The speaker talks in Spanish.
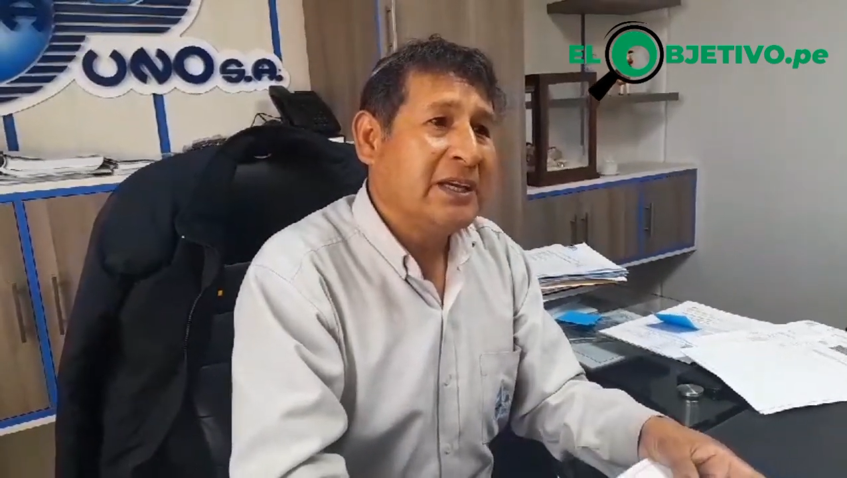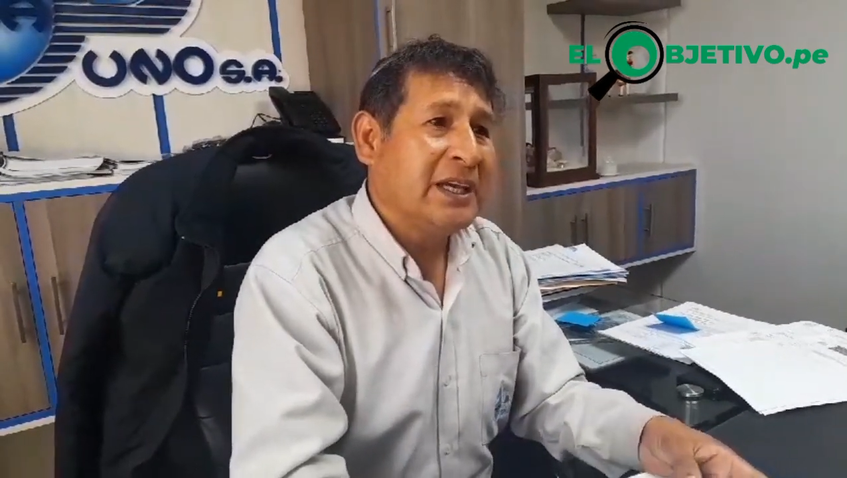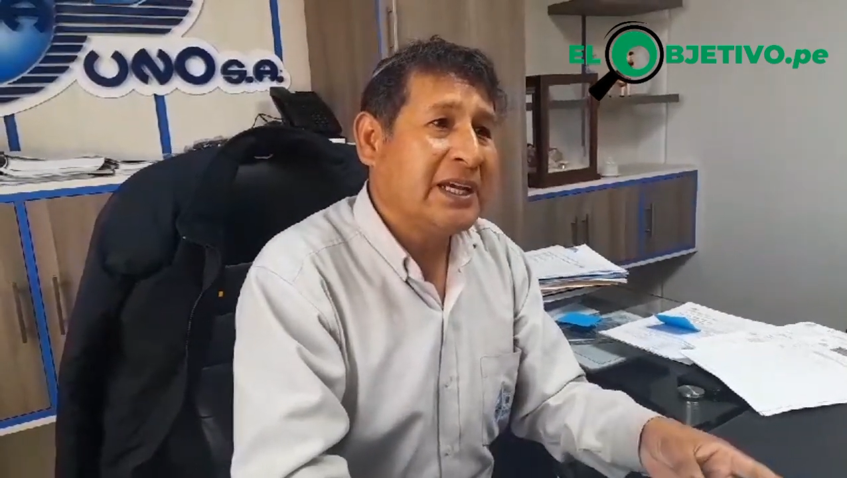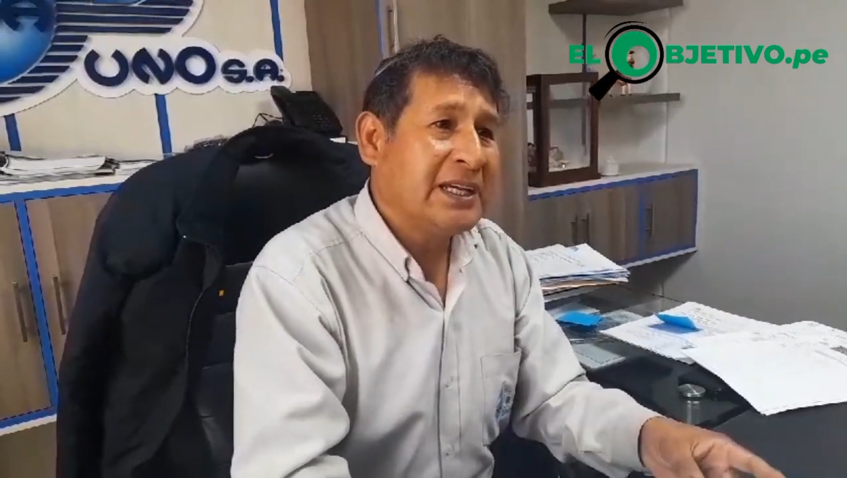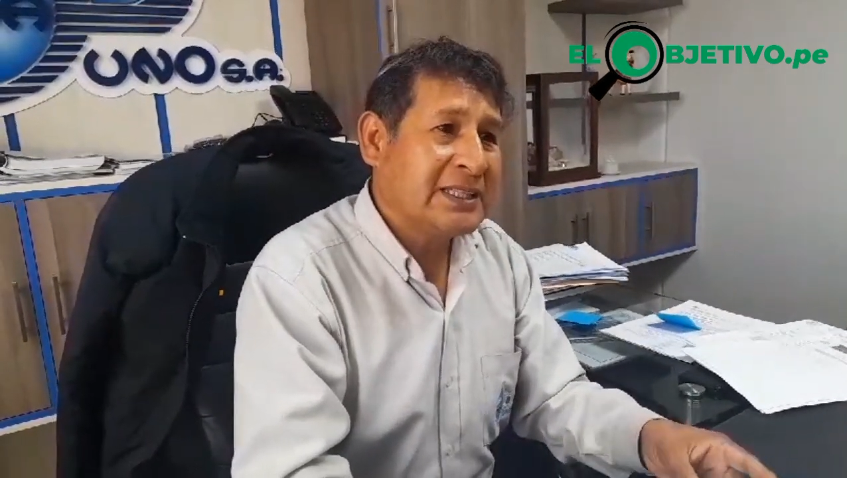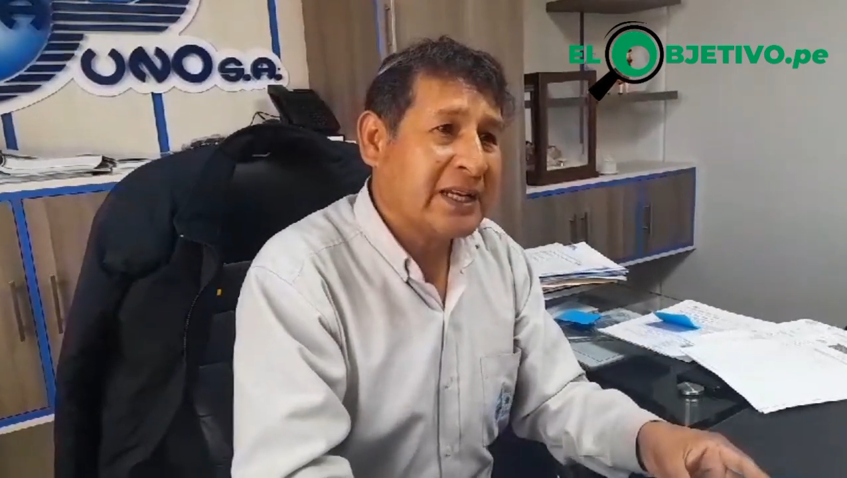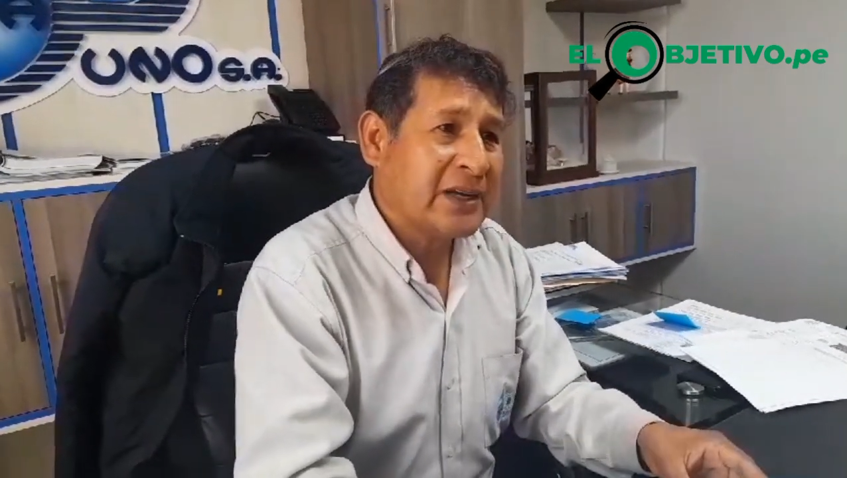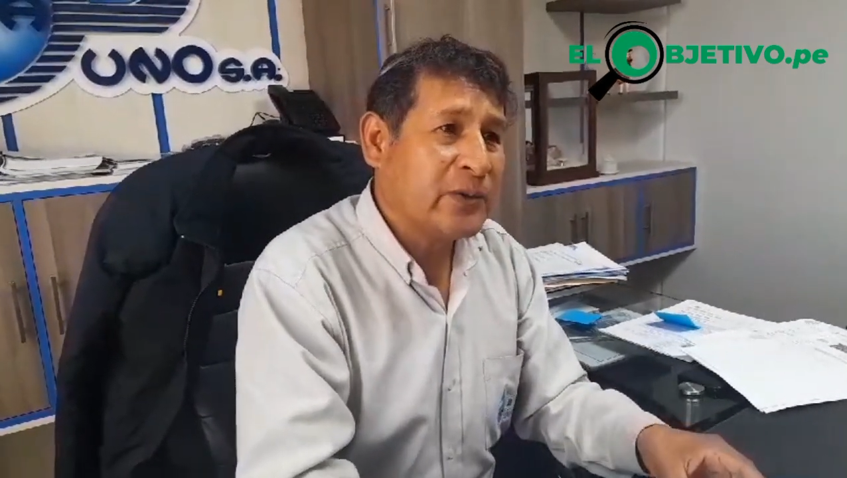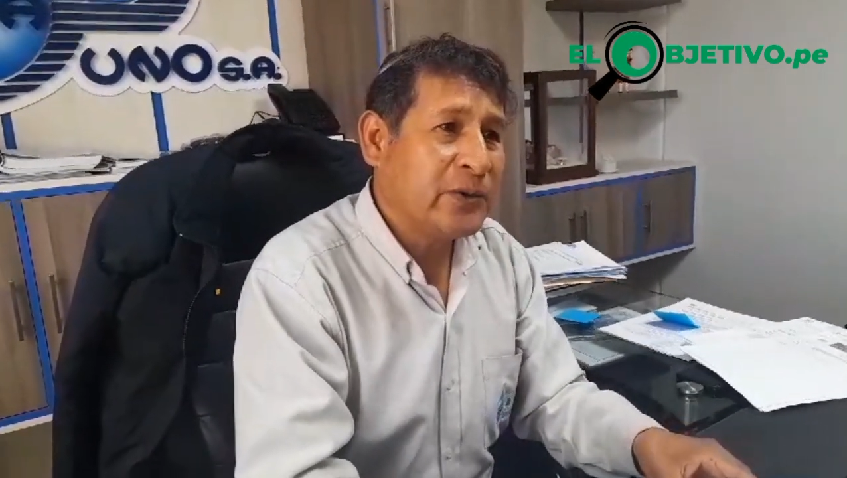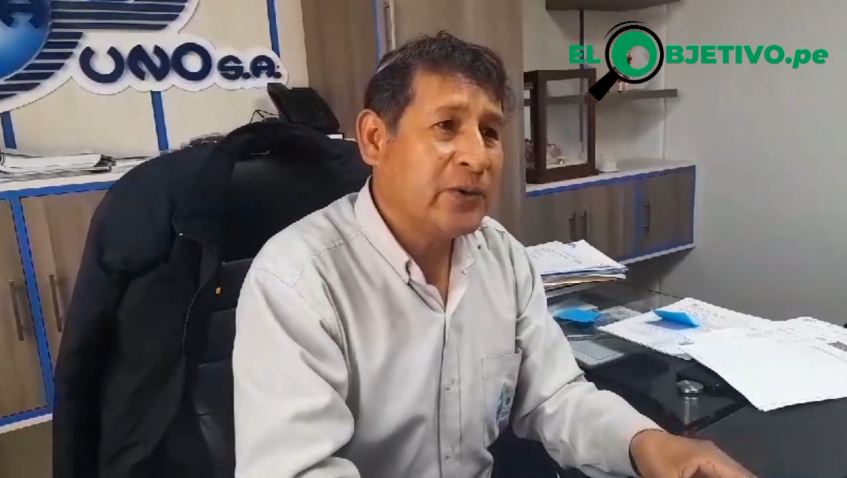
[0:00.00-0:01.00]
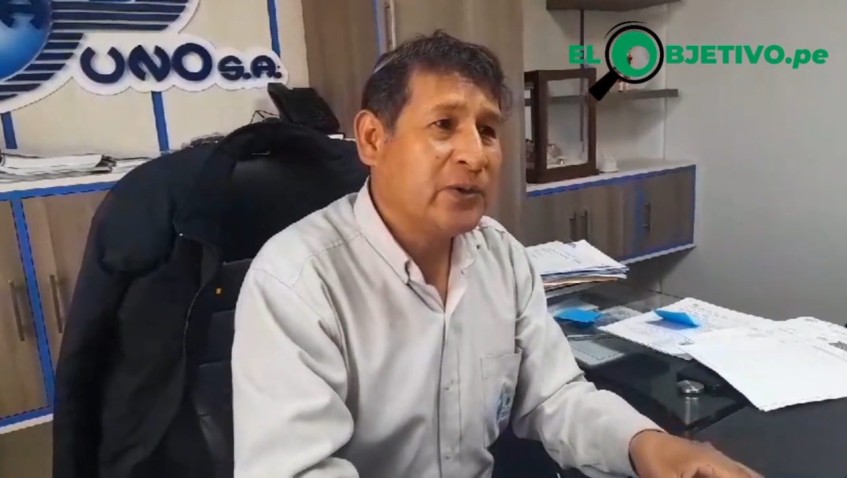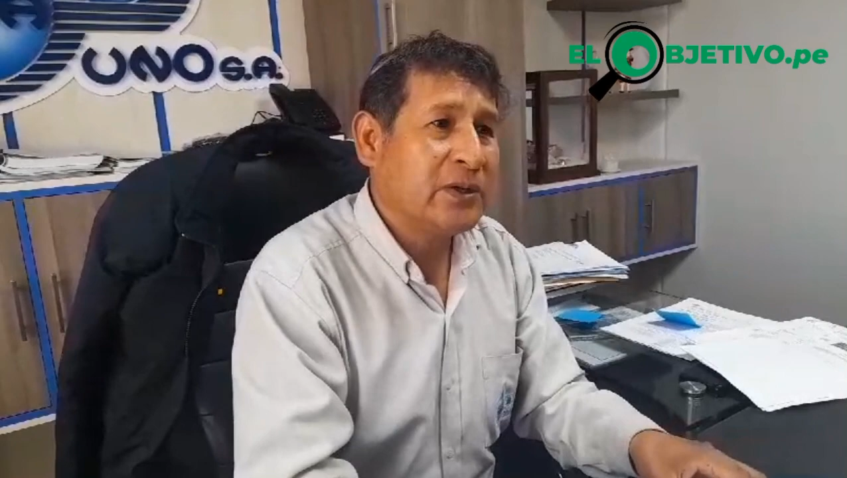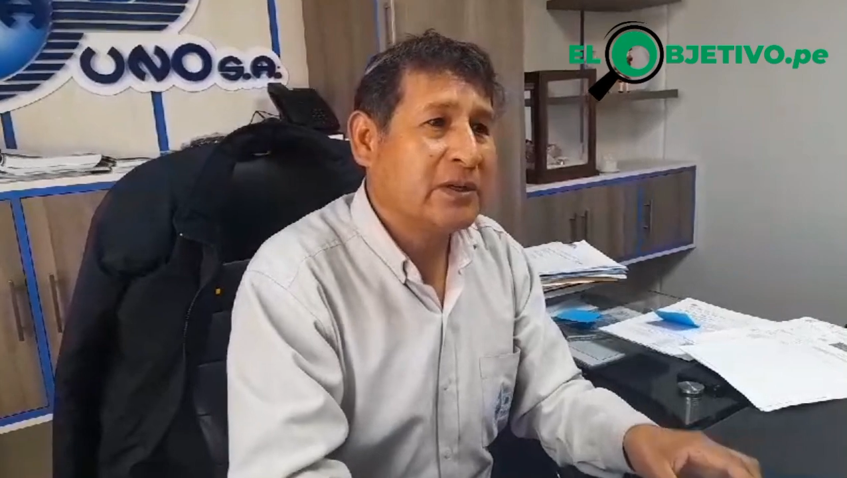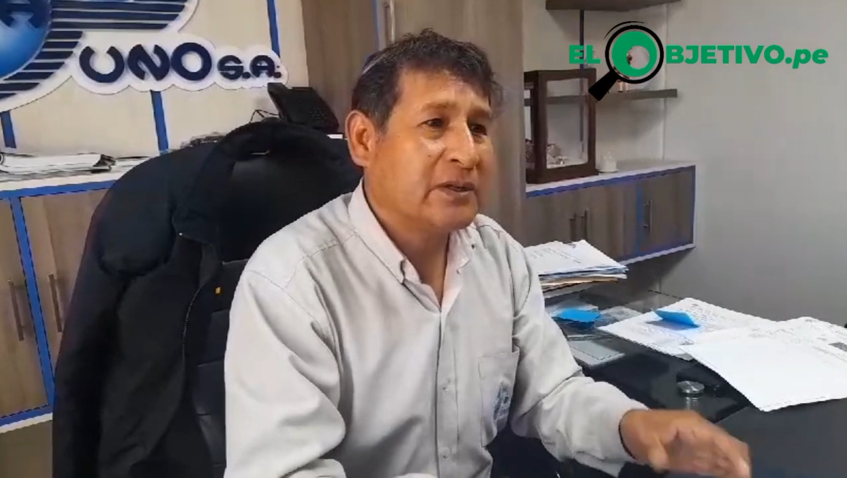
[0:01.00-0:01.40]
en esa reunión